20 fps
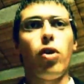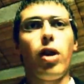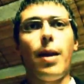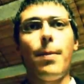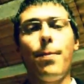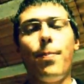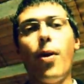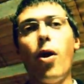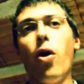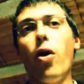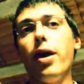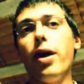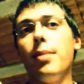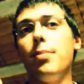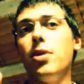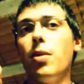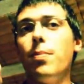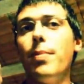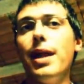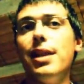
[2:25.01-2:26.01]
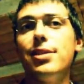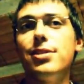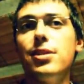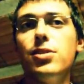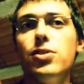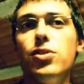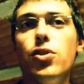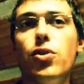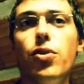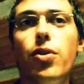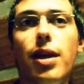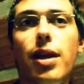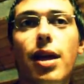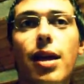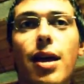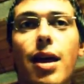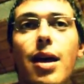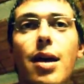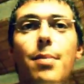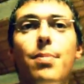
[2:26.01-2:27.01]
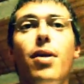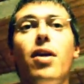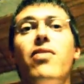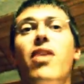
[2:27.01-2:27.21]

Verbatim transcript: D'ora in poi, mio bel signore,